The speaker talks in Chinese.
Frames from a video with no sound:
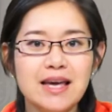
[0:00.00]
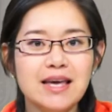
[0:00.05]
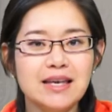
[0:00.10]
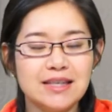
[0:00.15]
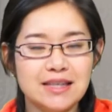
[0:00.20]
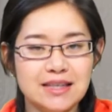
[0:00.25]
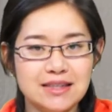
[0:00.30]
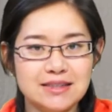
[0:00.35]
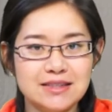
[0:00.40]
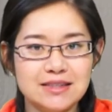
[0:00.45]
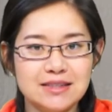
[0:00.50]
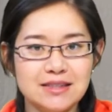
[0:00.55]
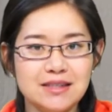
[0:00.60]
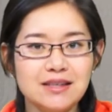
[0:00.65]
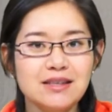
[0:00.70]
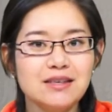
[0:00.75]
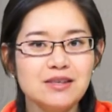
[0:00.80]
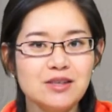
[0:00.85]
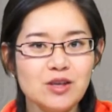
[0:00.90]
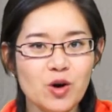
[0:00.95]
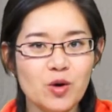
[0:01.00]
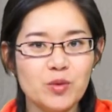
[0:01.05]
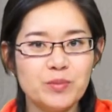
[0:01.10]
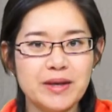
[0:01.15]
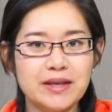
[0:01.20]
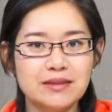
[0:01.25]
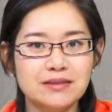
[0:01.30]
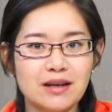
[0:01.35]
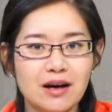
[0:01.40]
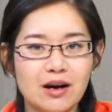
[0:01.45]
以及右
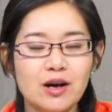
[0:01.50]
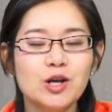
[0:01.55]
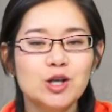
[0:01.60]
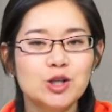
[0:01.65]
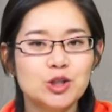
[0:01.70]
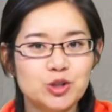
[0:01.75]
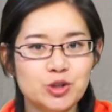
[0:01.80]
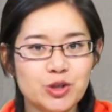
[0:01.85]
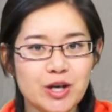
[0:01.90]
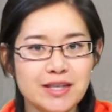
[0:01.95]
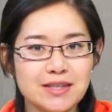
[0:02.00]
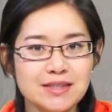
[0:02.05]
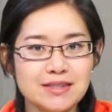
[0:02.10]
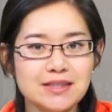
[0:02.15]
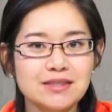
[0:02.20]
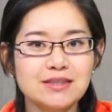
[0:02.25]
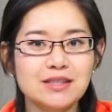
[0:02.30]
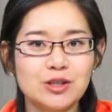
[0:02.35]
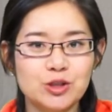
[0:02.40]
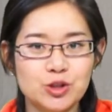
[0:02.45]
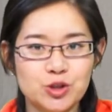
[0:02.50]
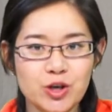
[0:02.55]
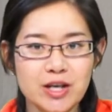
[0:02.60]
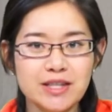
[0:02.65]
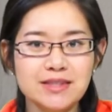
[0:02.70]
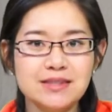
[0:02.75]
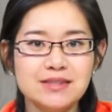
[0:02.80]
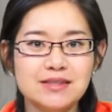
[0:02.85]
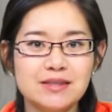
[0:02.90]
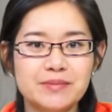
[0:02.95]
边的专心的
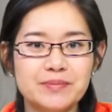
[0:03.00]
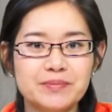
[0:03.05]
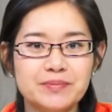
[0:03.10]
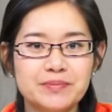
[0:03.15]
专字。